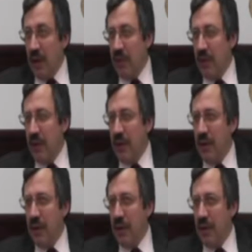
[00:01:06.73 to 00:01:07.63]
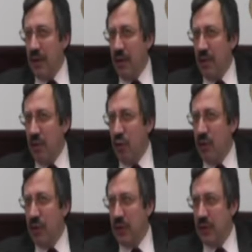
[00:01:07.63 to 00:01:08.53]
У нас есть
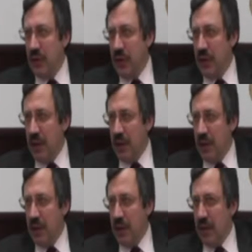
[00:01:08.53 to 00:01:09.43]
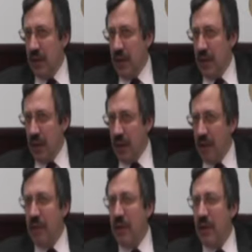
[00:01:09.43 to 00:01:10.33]
много наших коллег – как
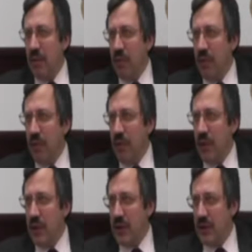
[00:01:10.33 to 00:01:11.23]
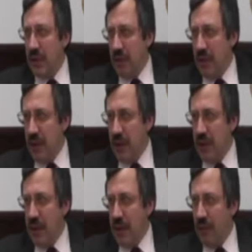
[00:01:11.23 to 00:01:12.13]
вы знаете, было создано сейчас
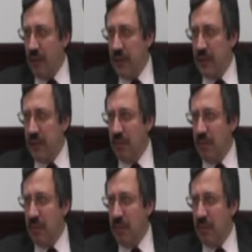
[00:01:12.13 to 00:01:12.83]
евразийское сообщество.